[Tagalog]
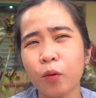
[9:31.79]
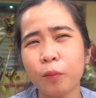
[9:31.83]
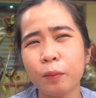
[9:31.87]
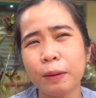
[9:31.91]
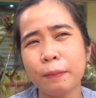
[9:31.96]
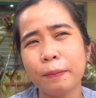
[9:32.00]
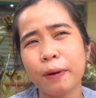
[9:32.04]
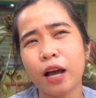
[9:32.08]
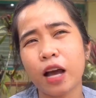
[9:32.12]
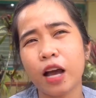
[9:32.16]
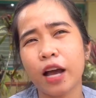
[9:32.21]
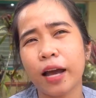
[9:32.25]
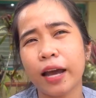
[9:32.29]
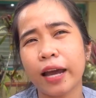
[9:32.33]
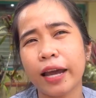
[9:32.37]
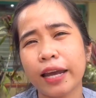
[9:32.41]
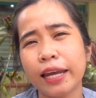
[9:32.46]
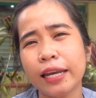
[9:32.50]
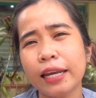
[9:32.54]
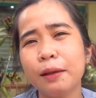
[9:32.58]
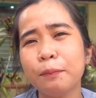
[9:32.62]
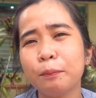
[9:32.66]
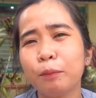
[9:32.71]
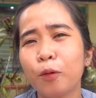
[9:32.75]
may
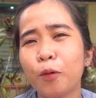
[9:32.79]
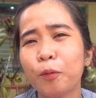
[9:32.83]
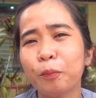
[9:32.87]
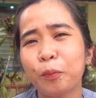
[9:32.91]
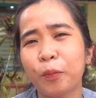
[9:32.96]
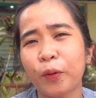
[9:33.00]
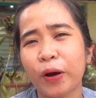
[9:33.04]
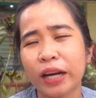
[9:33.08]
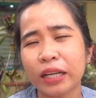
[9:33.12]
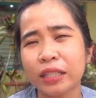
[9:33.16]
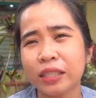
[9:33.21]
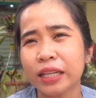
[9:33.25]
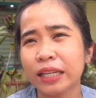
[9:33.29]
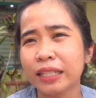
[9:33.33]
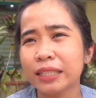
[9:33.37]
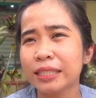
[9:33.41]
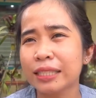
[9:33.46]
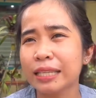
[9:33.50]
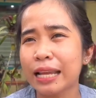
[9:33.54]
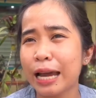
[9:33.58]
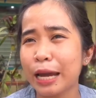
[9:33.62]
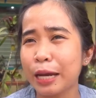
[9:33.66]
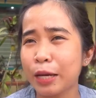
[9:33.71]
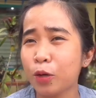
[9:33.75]
mga ilan pong
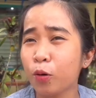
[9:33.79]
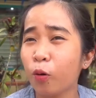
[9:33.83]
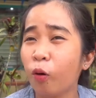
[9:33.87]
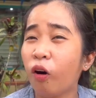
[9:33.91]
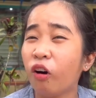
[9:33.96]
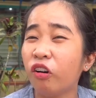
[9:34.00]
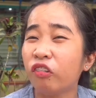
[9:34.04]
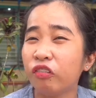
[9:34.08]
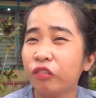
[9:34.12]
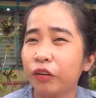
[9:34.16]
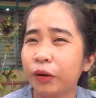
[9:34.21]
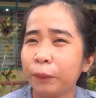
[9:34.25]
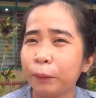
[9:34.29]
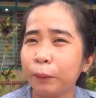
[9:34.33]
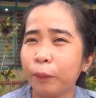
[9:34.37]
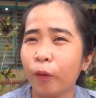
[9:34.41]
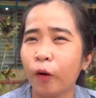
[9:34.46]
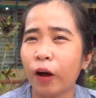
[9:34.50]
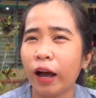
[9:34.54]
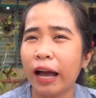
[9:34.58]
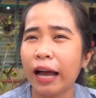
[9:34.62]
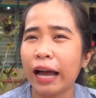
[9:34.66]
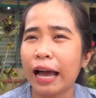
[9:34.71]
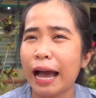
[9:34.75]
projects na ino-offer po
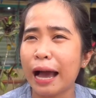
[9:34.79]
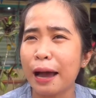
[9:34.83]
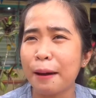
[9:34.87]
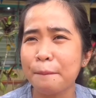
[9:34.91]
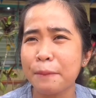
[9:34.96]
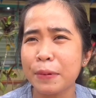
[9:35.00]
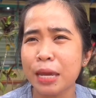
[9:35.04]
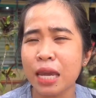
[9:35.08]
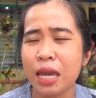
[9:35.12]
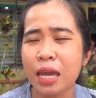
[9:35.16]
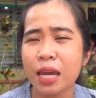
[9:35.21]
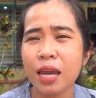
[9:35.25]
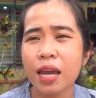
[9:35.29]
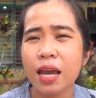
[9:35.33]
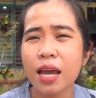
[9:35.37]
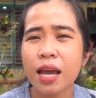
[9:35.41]
ang aming